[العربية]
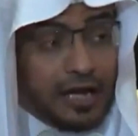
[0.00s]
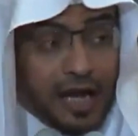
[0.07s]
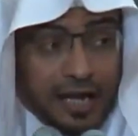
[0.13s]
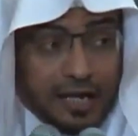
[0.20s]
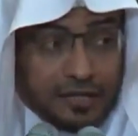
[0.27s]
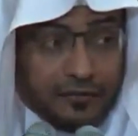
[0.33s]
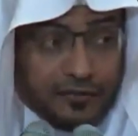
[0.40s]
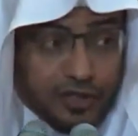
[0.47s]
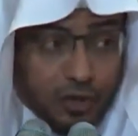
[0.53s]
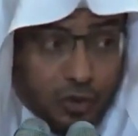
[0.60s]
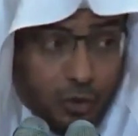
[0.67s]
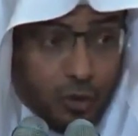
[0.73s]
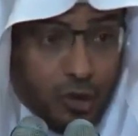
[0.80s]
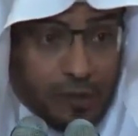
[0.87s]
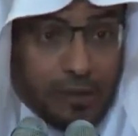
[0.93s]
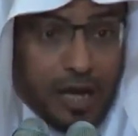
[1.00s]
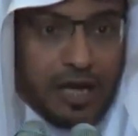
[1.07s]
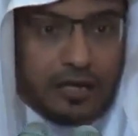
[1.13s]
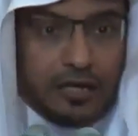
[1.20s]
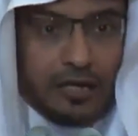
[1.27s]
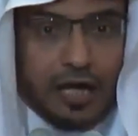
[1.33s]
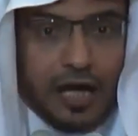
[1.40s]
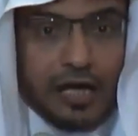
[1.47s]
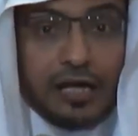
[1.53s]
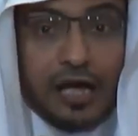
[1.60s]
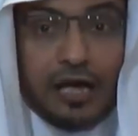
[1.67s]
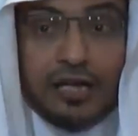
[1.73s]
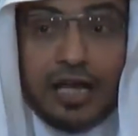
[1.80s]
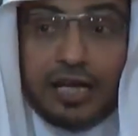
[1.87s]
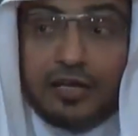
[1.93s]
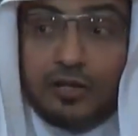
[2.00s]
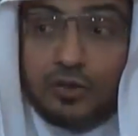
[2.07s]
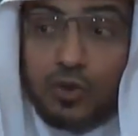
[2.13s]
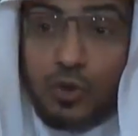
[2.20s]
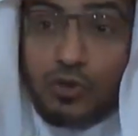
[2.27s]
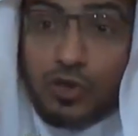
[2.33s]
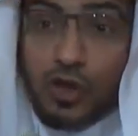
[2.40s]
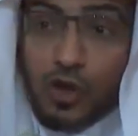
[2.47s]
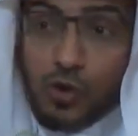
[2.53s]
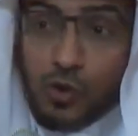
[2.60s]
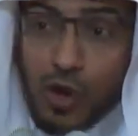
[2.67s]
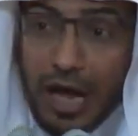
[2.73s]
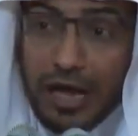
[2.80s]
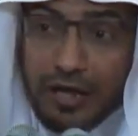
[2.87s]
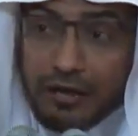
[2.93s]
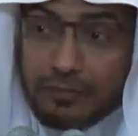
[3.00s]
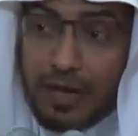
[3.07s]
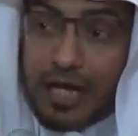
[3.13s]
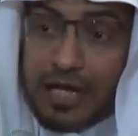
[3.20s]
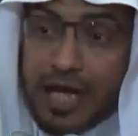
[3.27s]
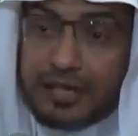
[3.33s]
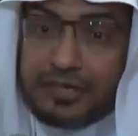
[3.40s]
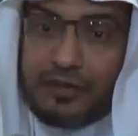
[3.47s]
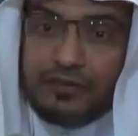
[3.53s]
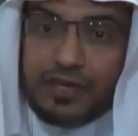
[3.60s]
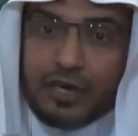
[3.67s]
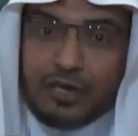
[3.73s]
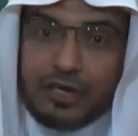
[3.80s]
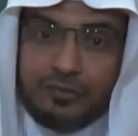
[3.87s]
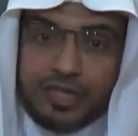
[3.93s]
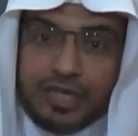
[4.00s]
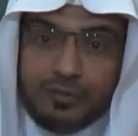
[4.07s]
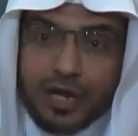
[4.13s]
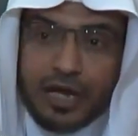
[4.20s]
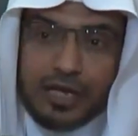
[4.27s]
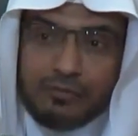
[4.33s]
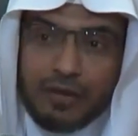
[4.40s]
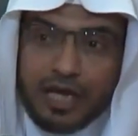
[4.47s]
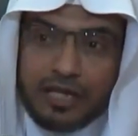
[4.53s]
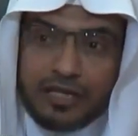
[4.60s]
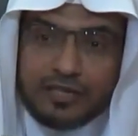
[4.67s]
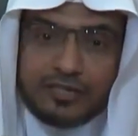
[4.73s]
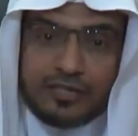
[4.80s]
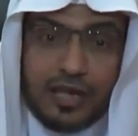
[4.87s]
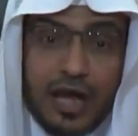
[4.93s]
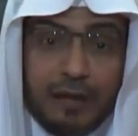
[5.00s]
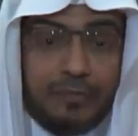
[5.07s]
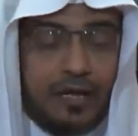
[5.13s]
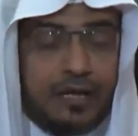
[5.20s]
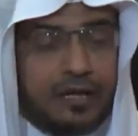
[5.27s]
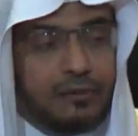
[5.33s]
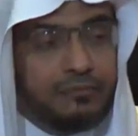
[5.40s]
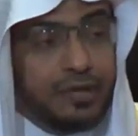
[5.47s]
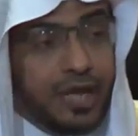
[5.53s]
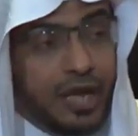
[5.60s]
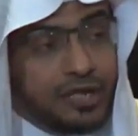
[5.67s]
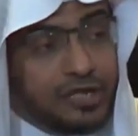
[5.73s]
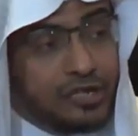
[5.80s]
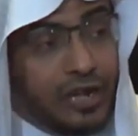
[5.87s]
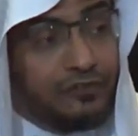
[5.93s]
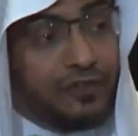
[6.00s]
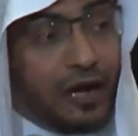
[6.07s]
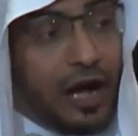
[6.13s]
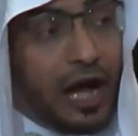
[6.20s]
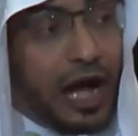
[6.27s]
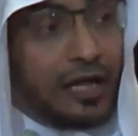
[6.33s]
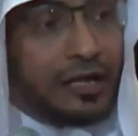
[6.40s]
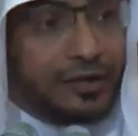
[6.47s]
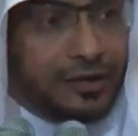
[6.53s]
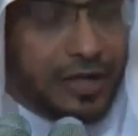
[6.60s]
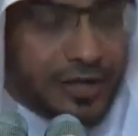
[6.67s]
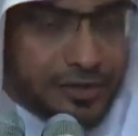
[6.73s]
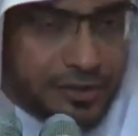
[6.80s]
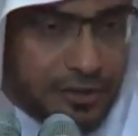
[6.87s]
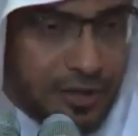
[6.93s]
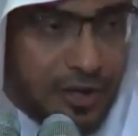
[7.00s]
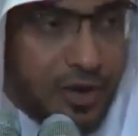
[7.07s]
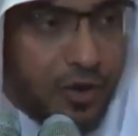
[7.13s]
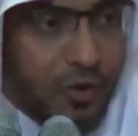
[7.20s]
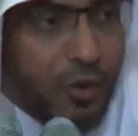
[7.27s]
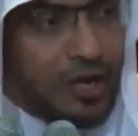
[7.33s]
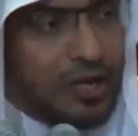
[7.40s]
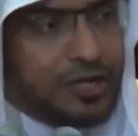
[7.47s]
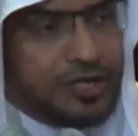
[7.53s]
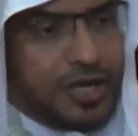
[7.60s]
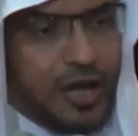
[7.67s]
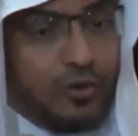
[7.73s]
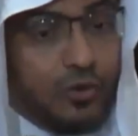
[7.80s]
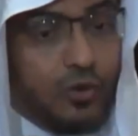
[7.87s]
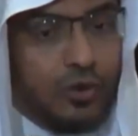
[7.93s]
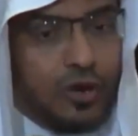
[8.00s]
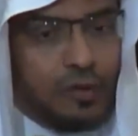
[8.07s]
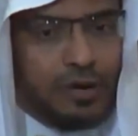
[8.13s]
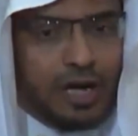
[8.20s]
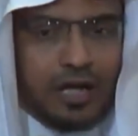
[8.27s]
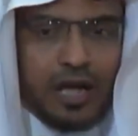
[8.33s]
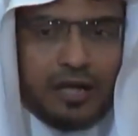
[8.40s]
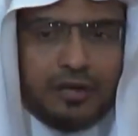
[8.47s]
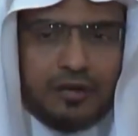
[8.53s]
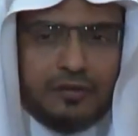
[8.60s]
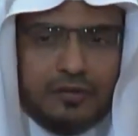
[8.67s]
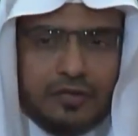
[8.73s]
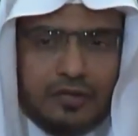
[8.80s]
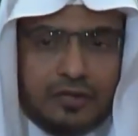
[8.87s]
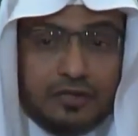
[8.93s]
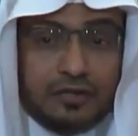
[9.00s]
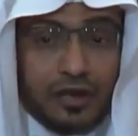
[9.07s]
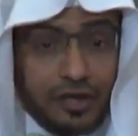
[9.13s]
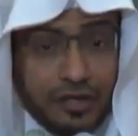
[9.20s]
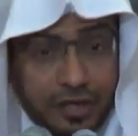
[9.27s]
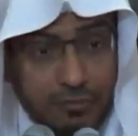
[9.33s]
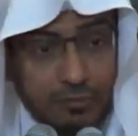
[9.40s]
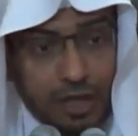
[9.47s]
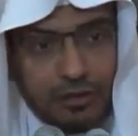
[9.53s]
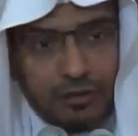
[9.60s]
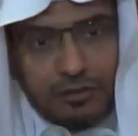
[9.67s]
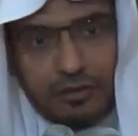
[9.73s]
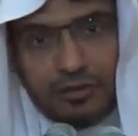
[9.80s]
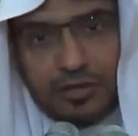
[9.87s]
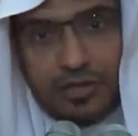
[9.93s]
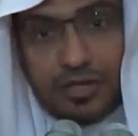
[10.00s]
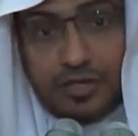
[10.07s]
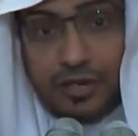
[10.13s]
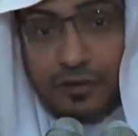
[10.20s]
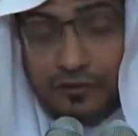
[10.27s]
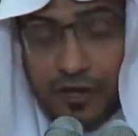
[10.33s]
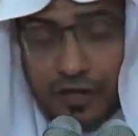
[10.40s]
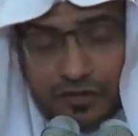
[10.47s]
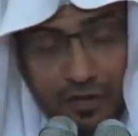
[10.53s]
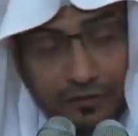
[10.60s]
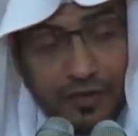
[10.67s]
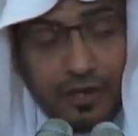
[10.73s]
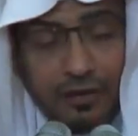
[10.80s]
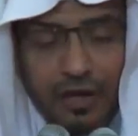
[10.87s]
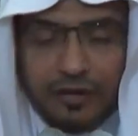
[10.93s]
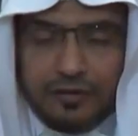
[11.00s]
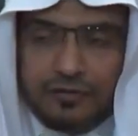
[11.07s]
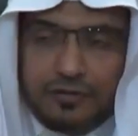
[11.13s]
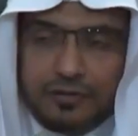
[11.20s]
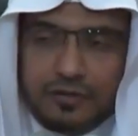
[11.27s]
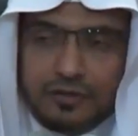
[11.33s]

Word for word: كان تفسير العلماء للآية لكن تظهر لك ما كان في قلب إبراهيم عليه السلام من الشفقة على الناس والإنسان كلما كان رحيما شفيقا